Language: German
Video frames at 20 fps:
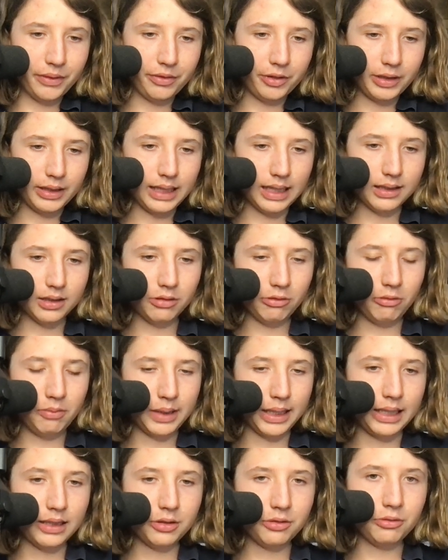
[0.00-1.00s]
wie für die ganzen
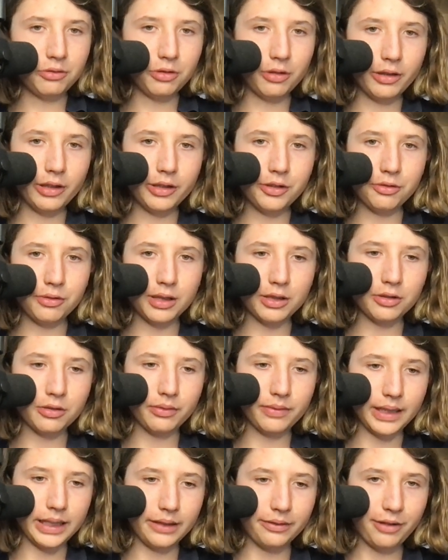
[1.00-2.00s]
OBS-Tutorials oder
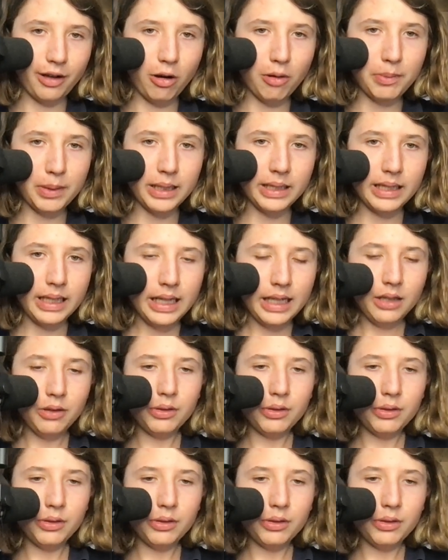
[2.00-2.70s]
so, wenn ich faul bin,